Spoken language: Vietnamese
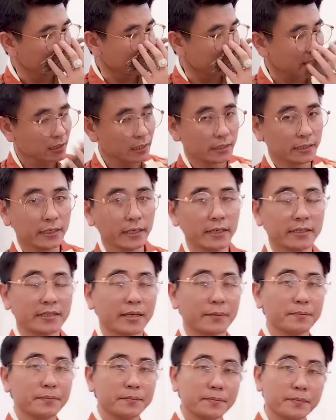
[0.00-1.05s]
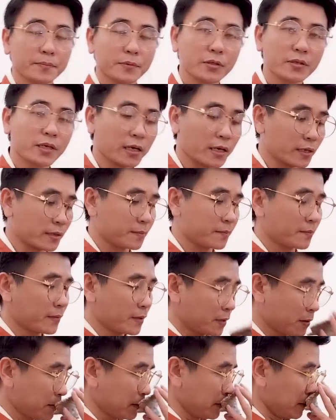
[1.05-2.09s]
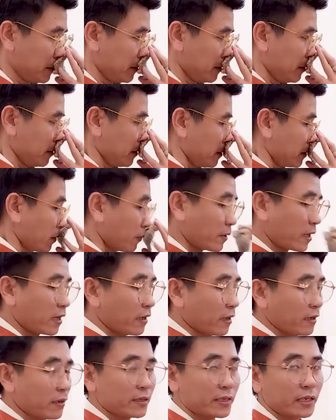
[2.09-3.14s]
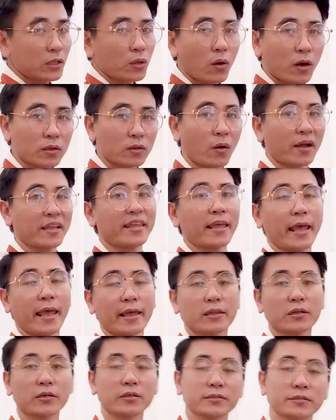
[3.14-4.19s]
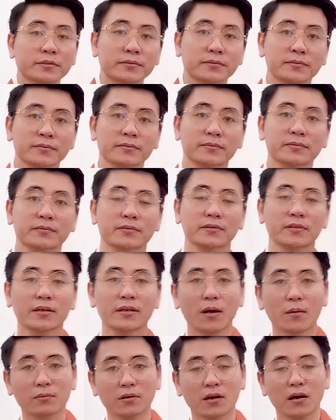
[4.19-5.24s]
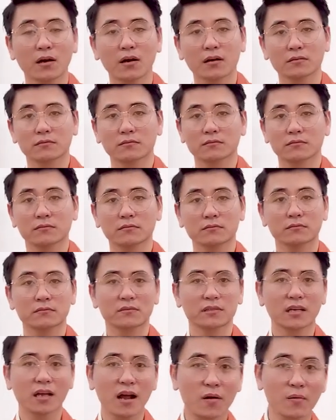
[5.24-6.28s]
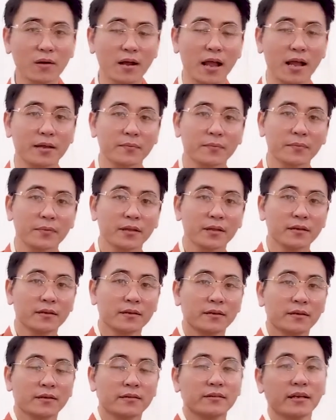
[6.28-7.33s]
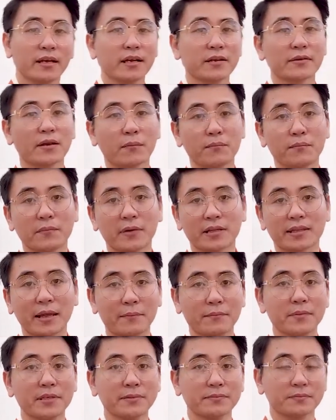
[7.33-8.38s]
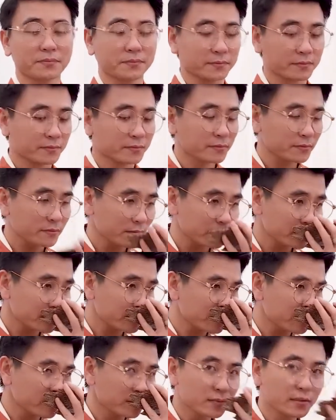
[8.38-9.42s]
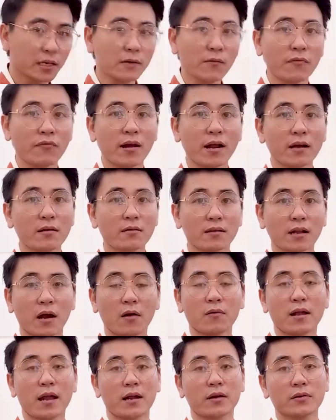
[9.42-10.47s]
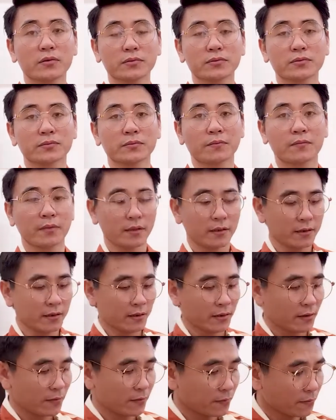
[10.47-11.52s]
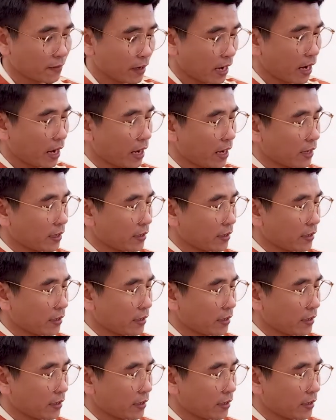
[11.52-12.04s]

tự nhiên trầm nước rừng chúng ta ngửi nó chỉ thoang thoảng nhẹ thôi nó không có ngao ngạt những cái trầm mà tẩm á ngửi một phát rất là ngầu ngạt luôn và